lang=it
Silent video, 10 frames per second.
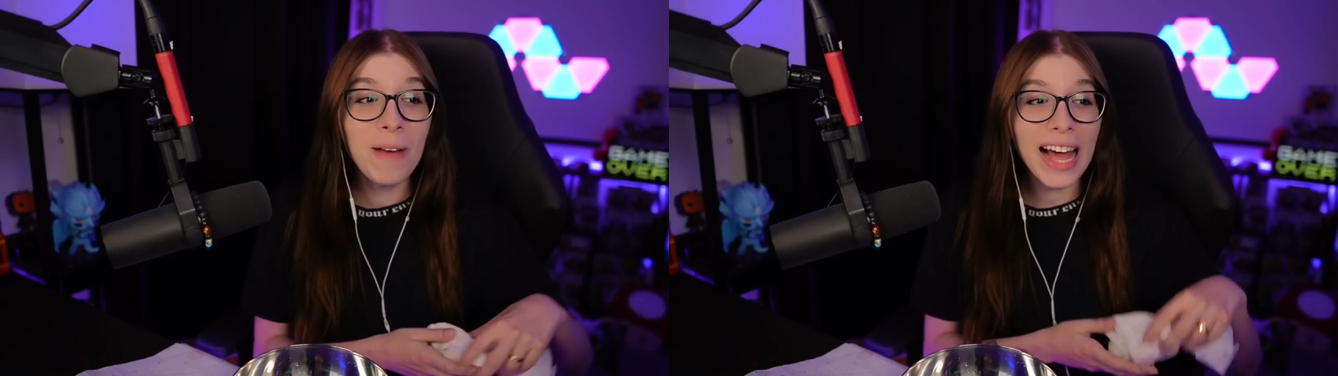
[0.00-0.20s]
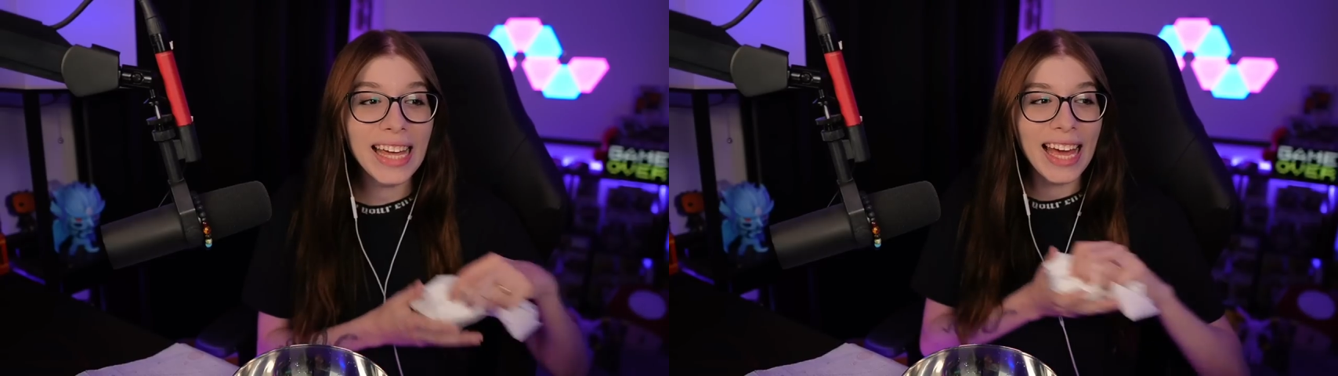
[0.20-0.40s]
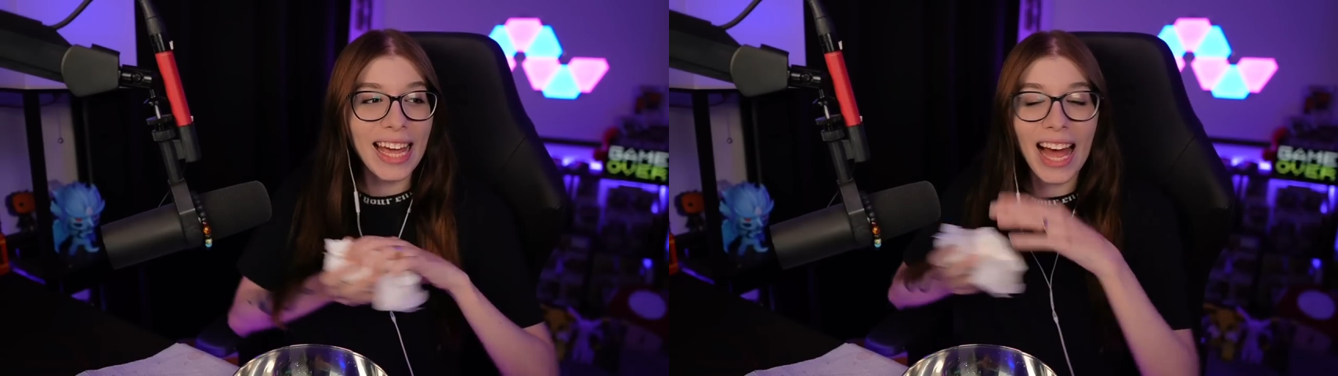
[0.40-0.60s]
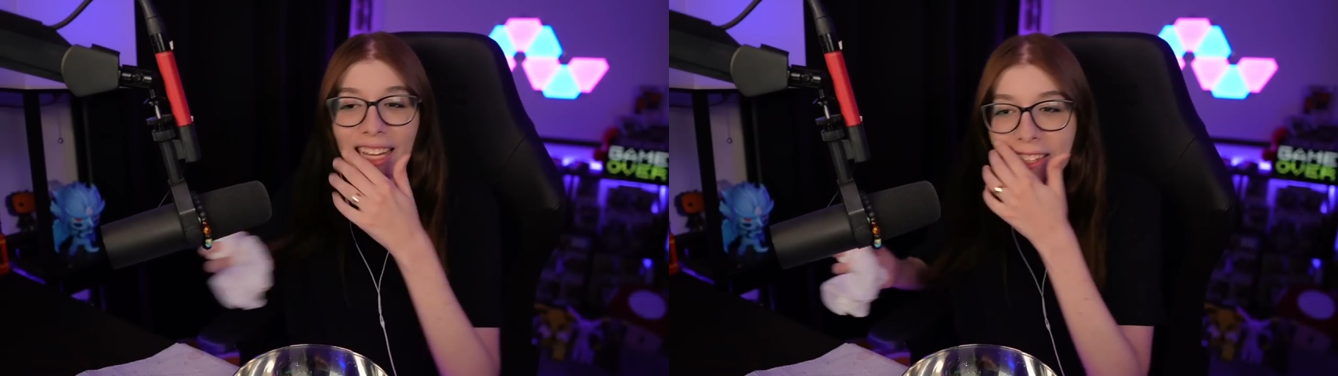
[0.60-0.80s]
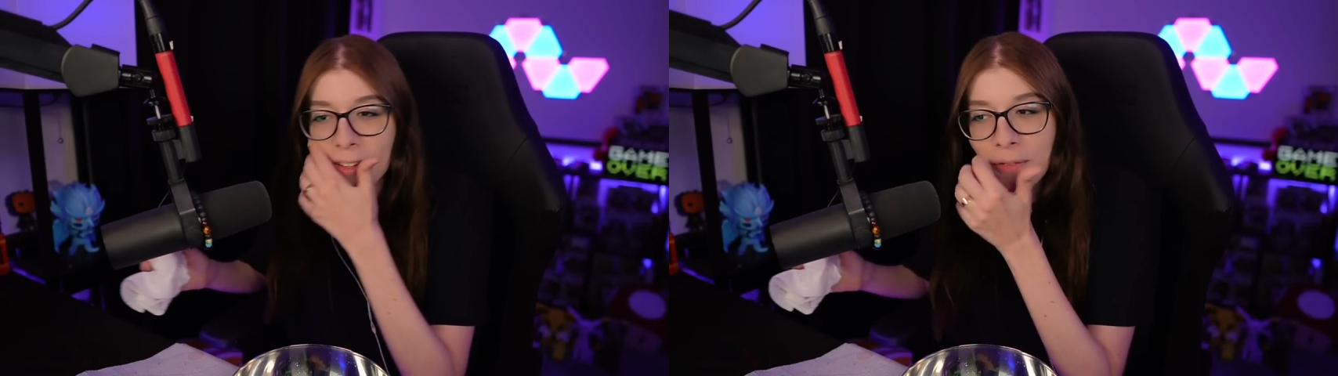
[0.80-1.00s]
Ma che
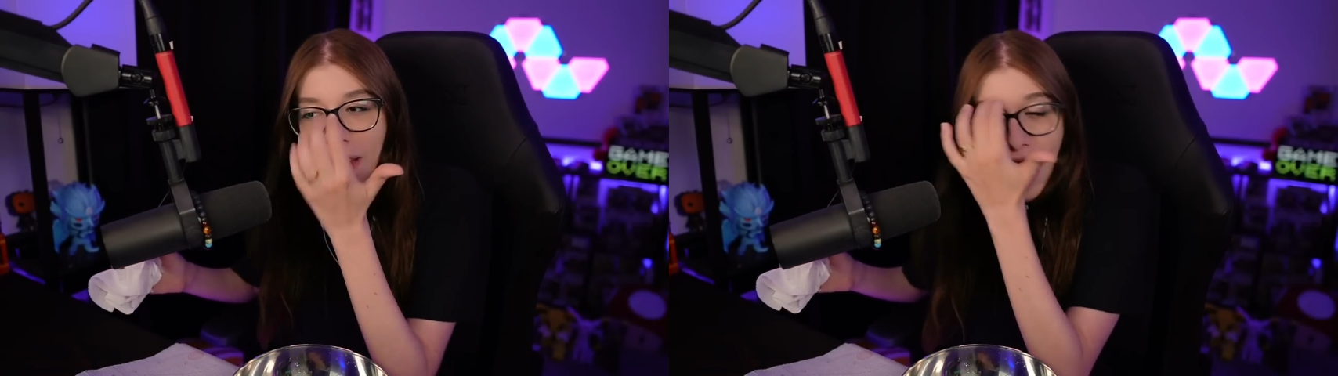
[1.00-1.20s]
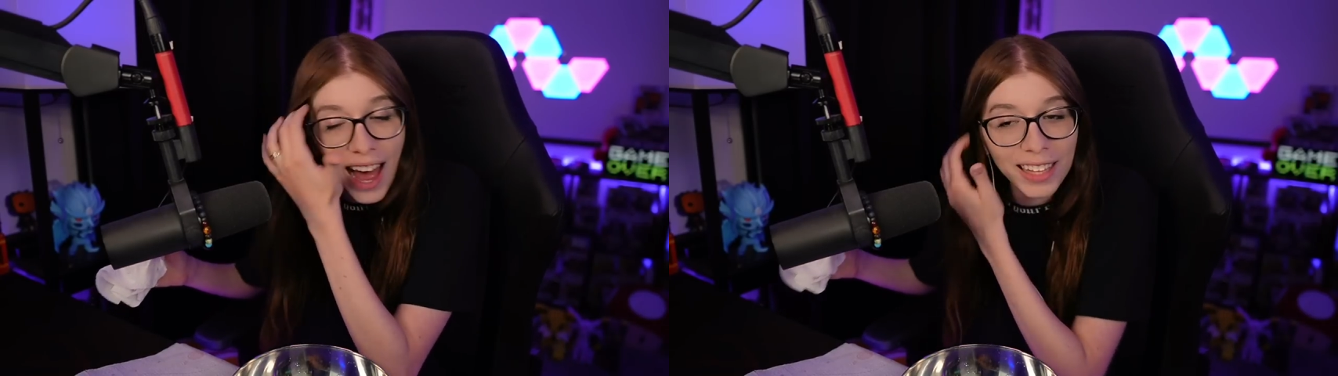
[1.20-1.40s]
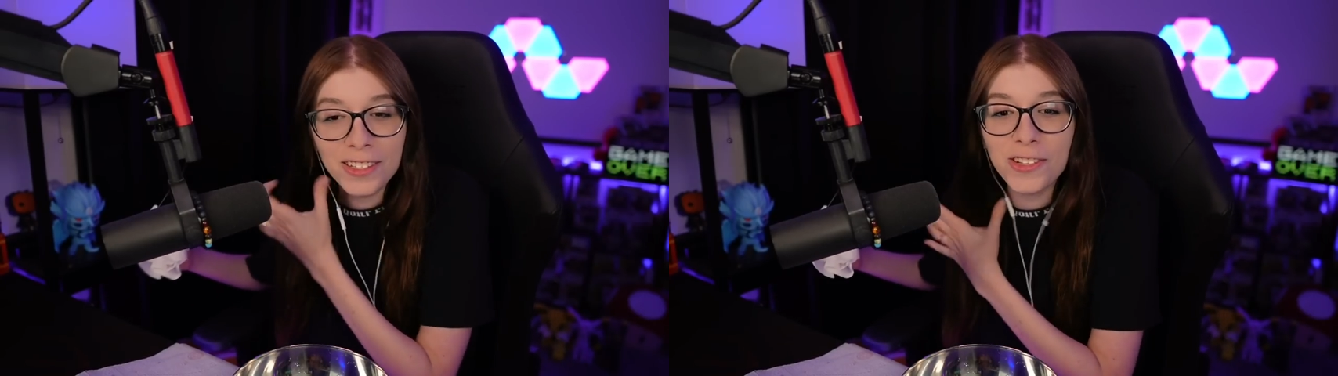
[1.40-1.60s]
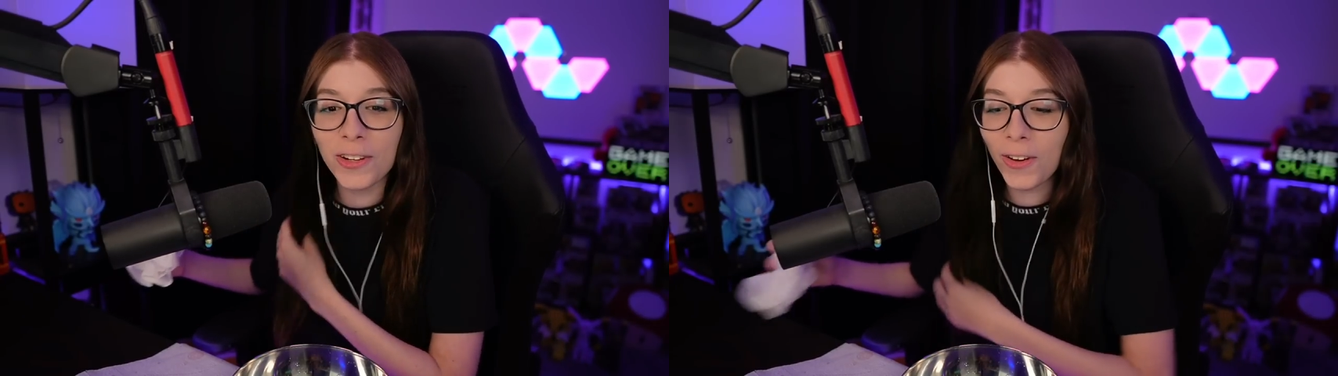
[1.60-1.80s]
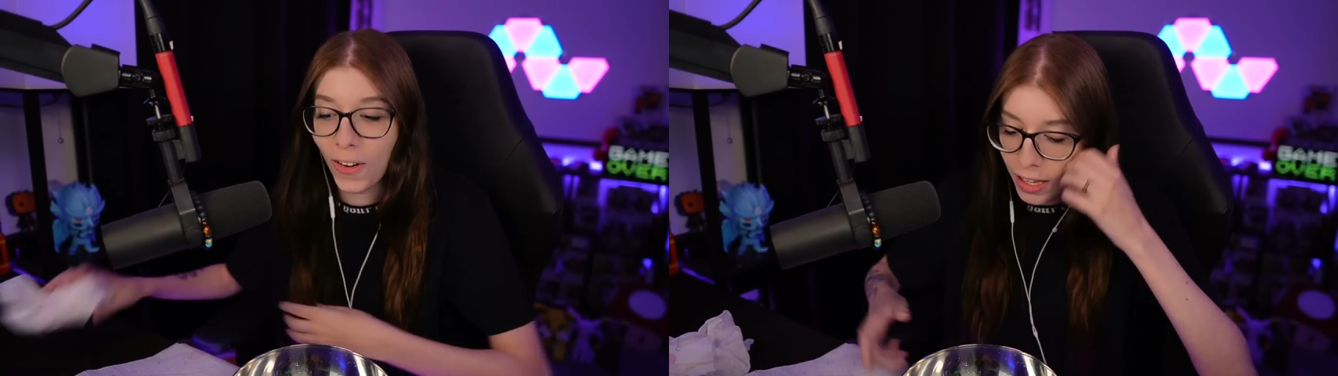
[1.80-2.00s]
postai
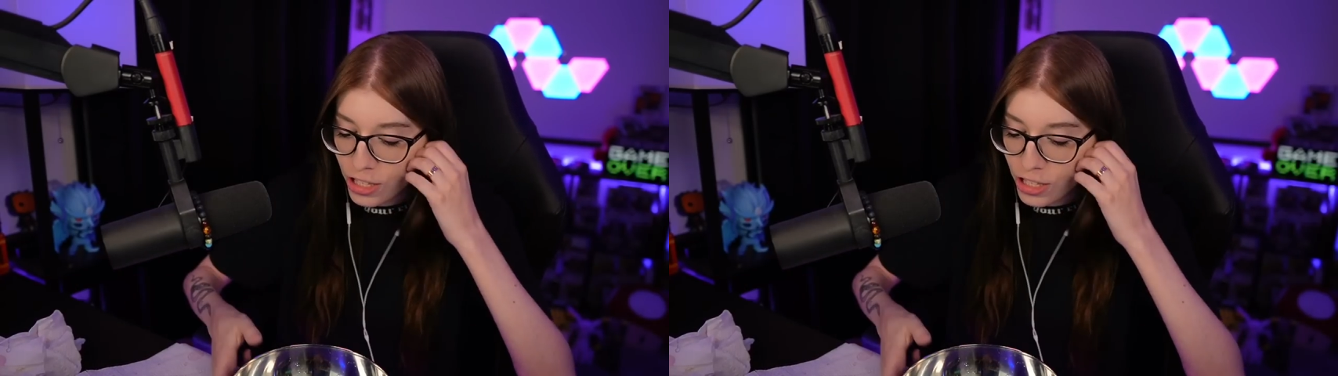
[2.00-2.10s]
faccio?